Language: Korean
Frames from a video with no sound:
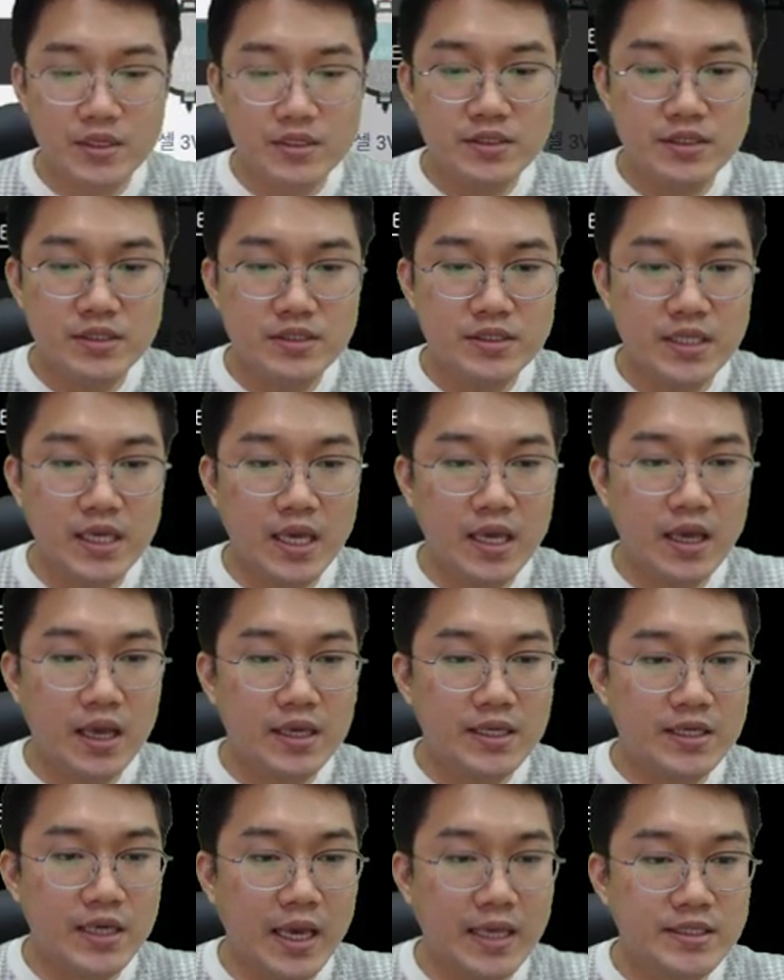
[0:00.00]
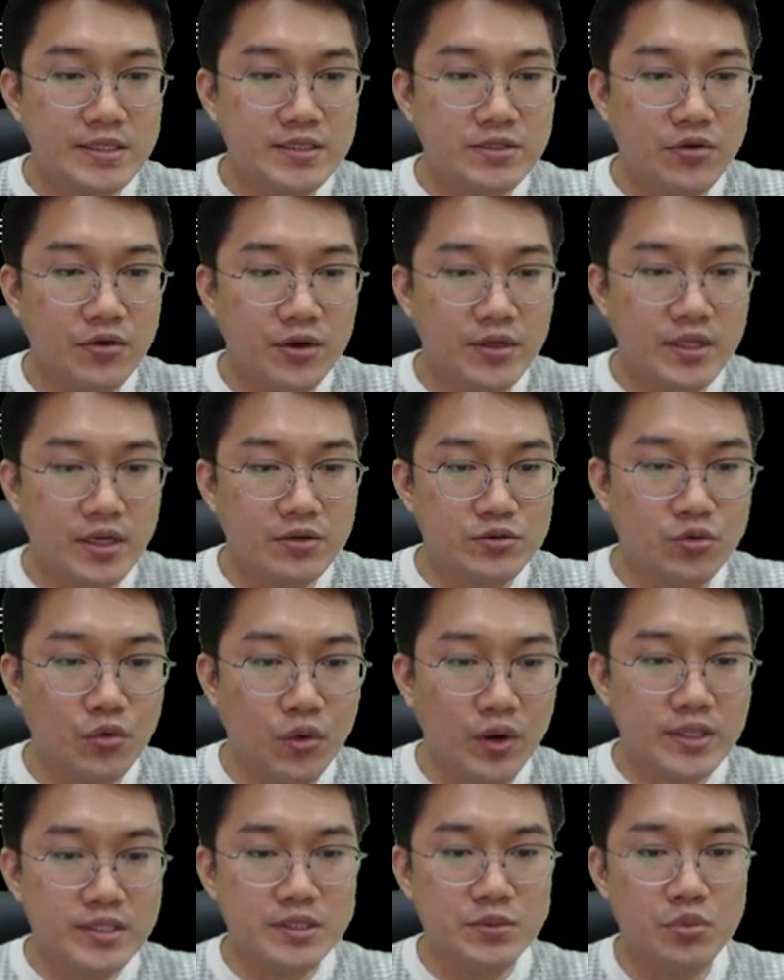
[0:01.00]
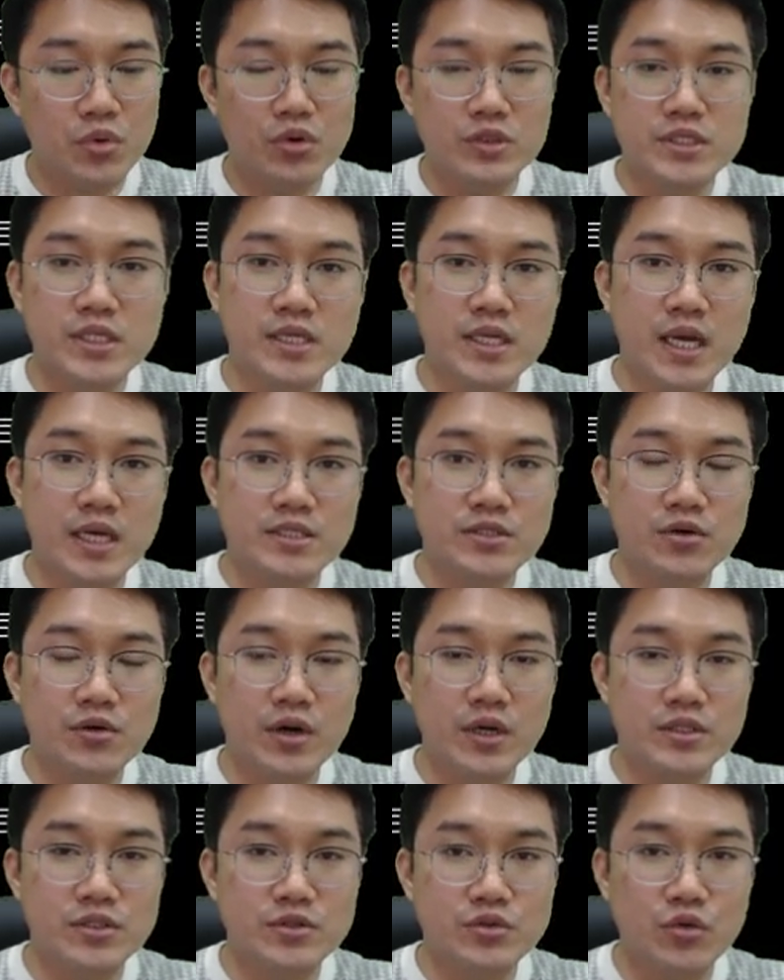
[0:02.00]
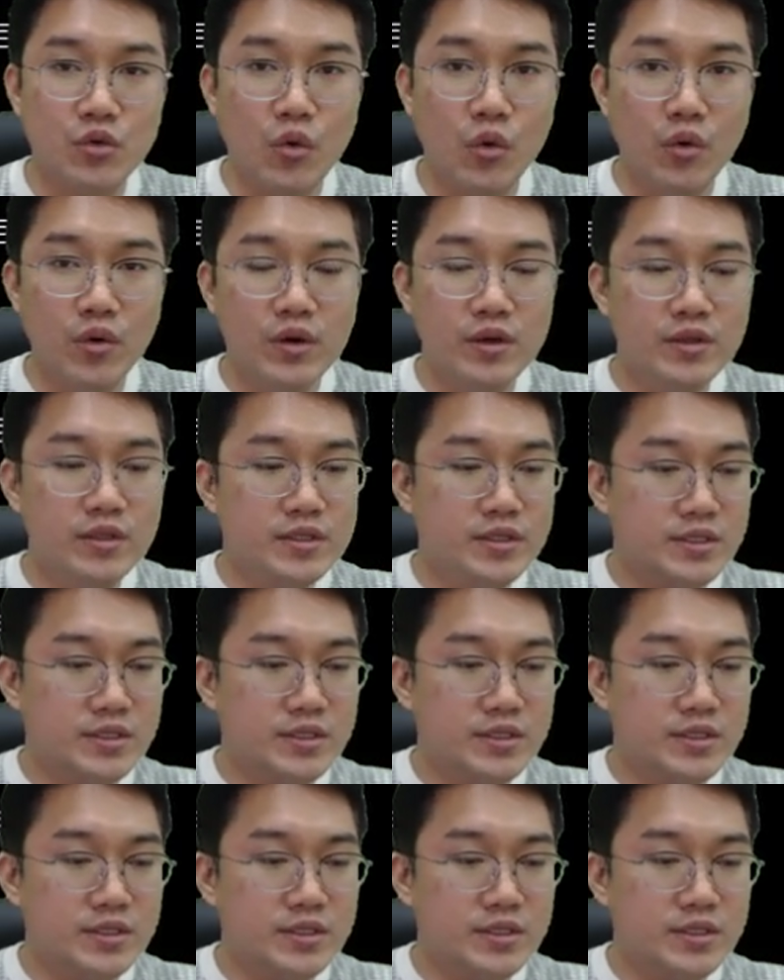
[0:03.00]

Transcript: 실제 이 에디터에다가 똑같이 복사를 하셔가지고